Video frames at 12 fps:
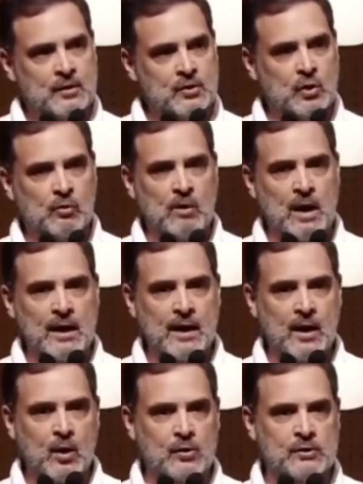सिर झुकवा
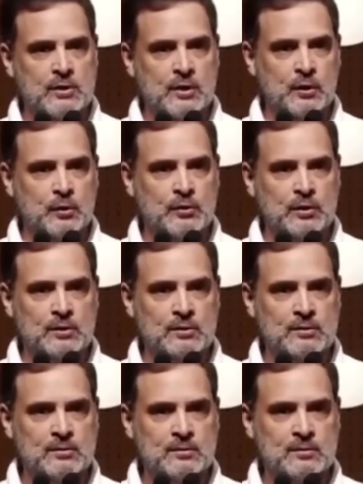के
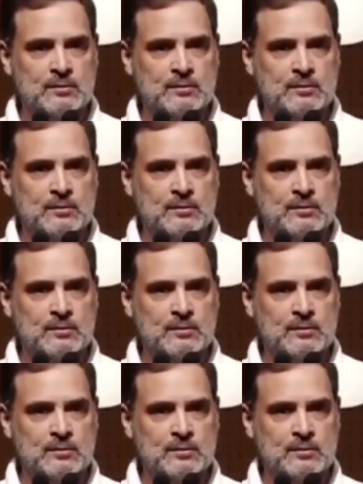कॉन्स्टिट्यूशन